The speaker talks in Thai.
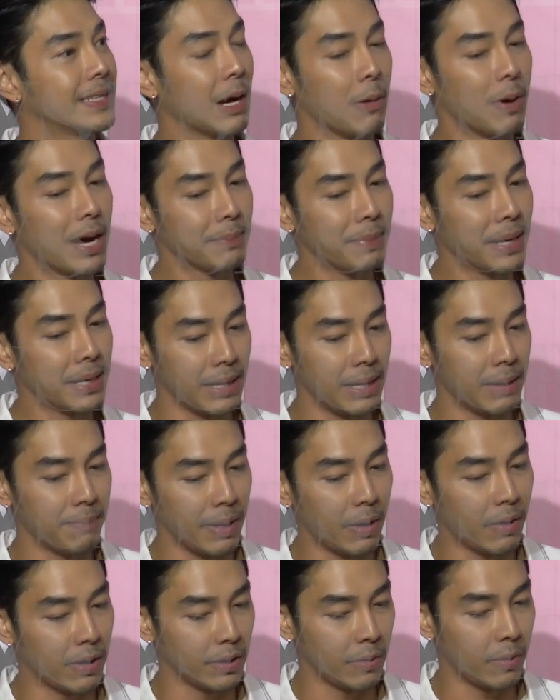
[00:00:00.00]
แต่ว่ามัน
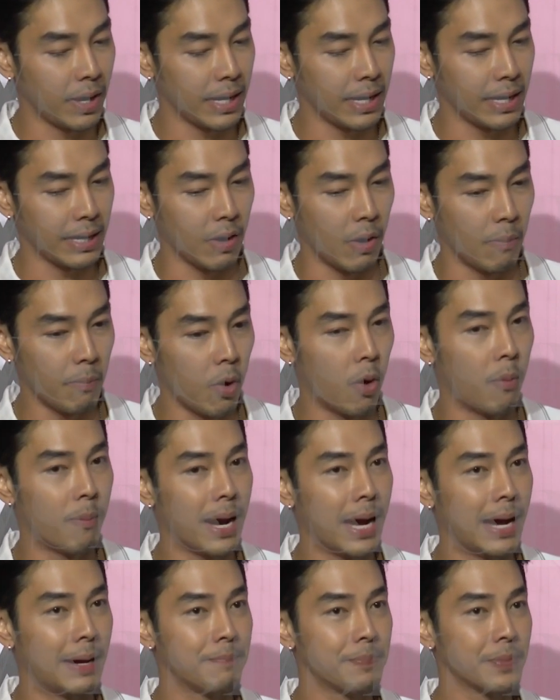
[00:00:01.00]
แต่ว่าของผม
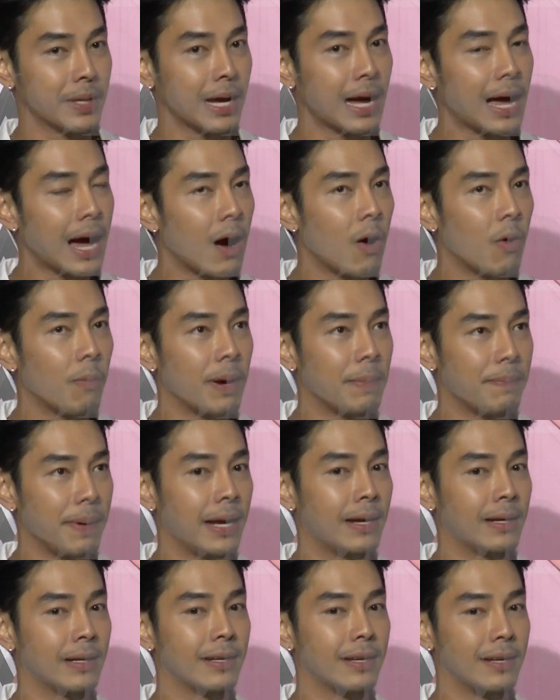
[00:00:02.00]
อ่ะเข้าไป
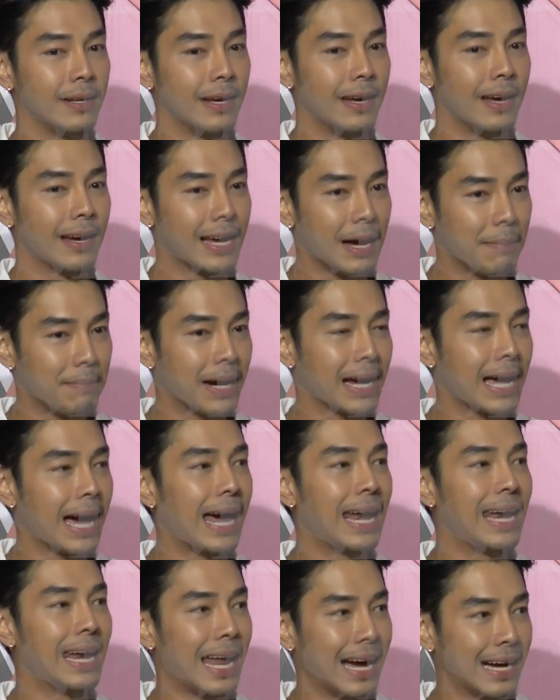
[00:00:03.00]
เป็นกรรม
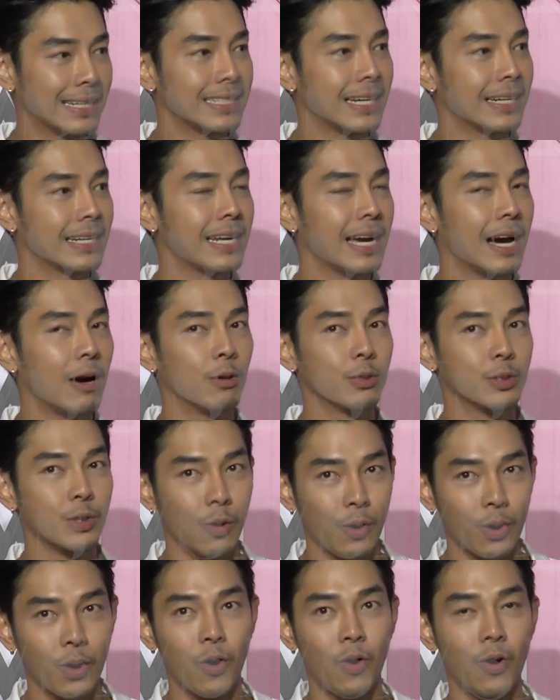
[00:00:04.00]
การหลังจากที่เขา
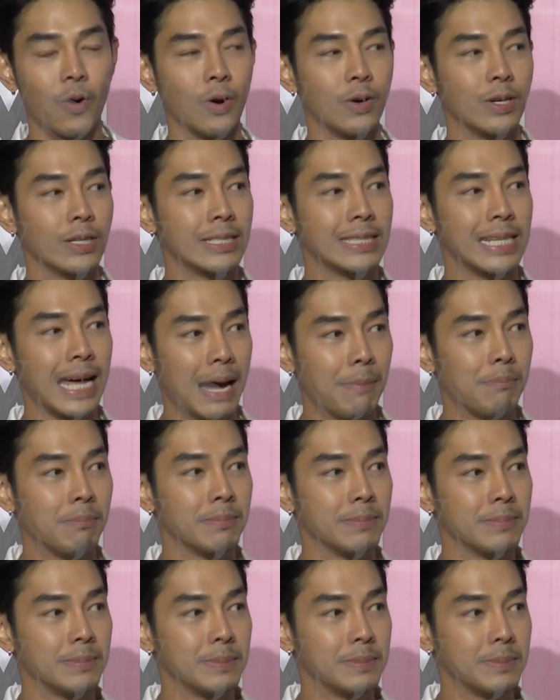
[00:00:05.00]
ตกลง
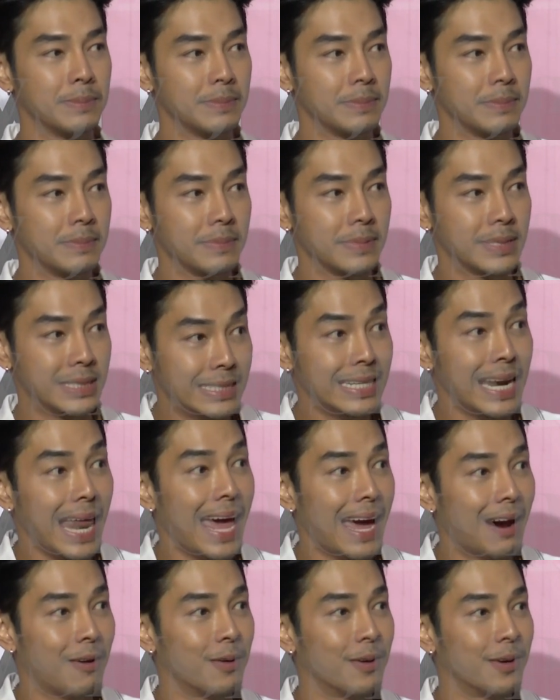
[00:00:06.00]
ทำซื้อ
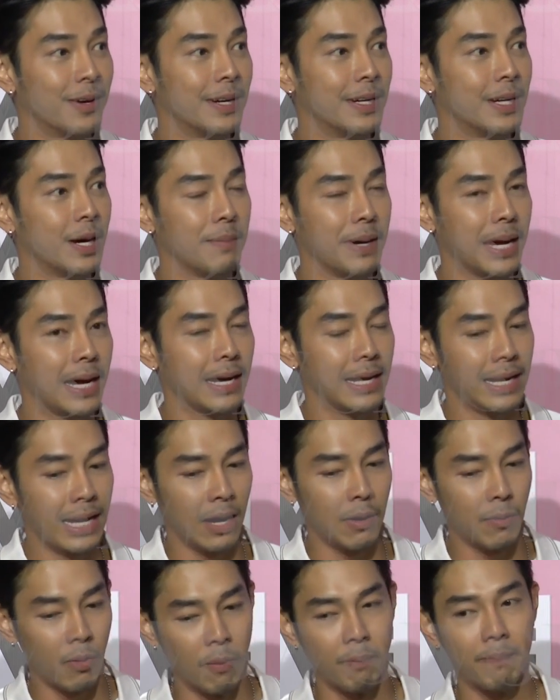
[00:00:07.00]
แล้วนึกออกไหมฮะแล้
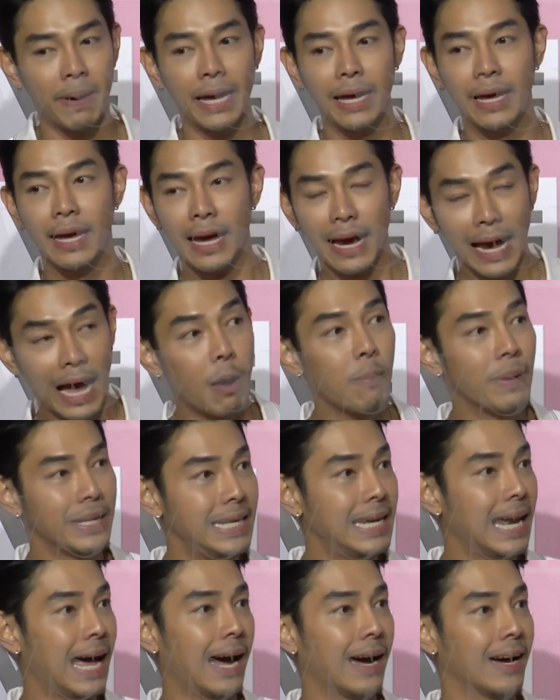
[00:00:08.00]
วของผมไปเข้าไป
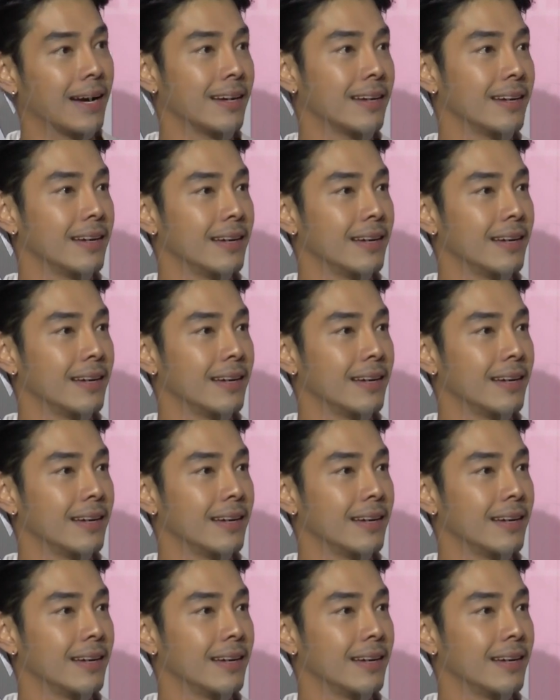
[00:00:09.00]
ทีหลัง